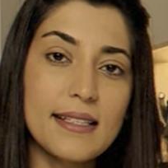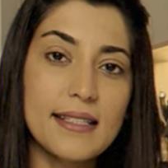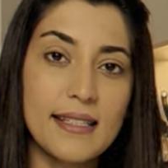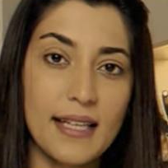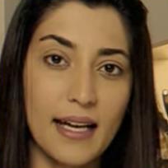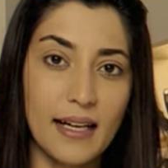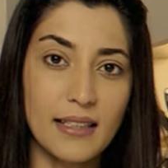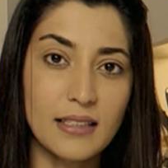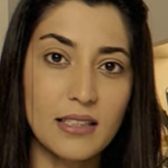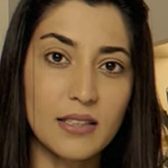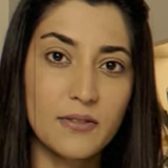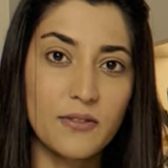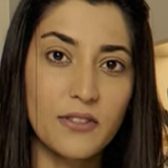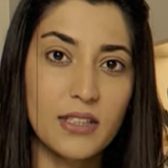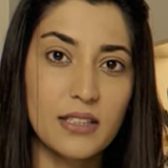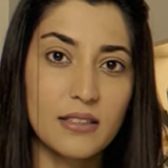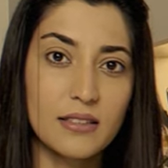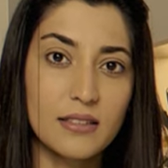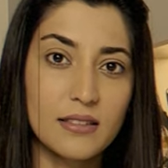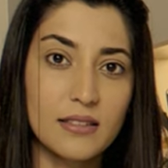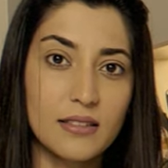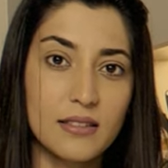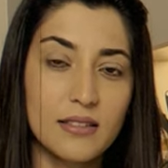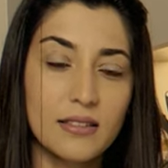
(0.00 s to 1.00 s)
sertif
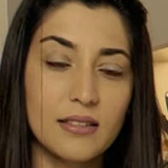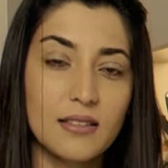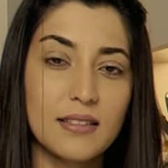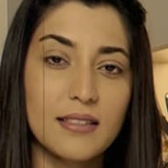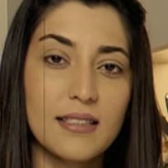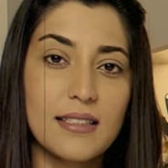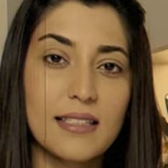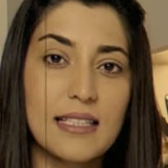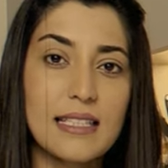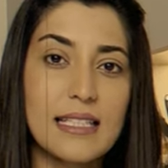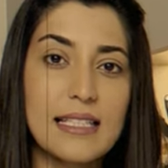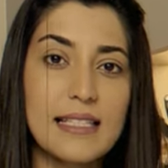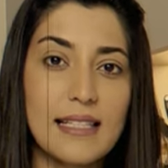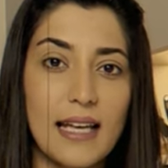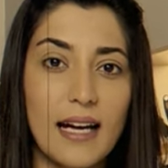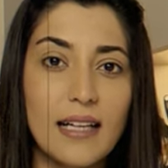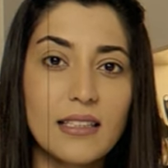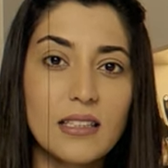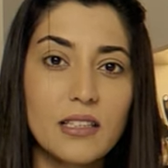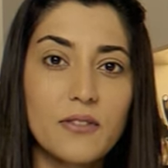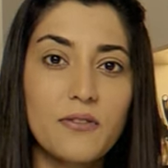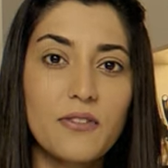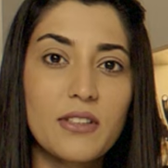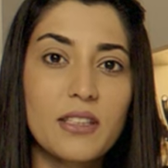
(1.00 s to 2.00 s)

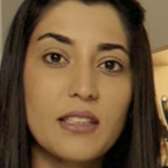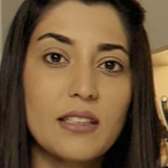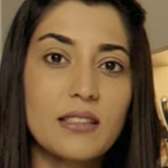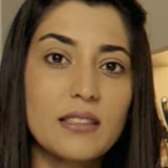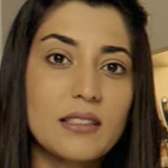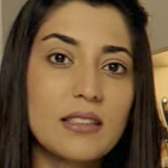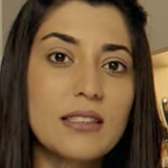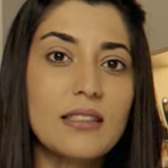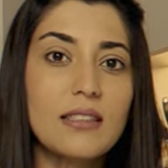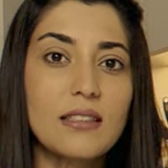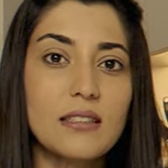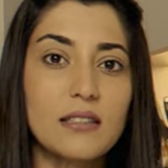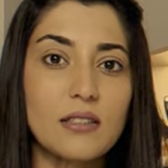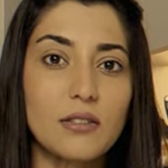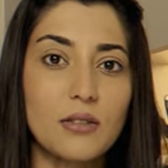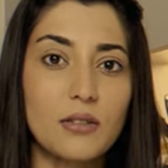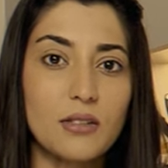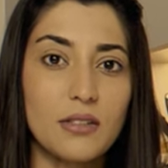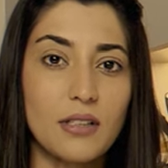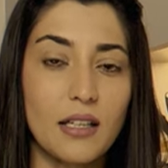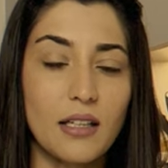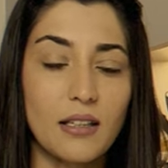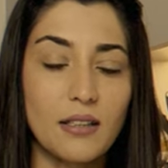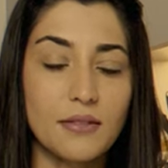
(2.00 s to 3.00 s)
sertifikaları yer
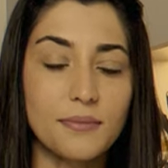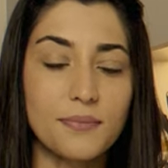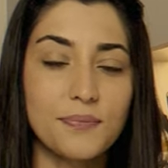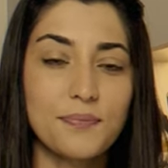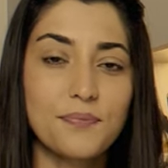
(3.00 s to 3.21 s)
yani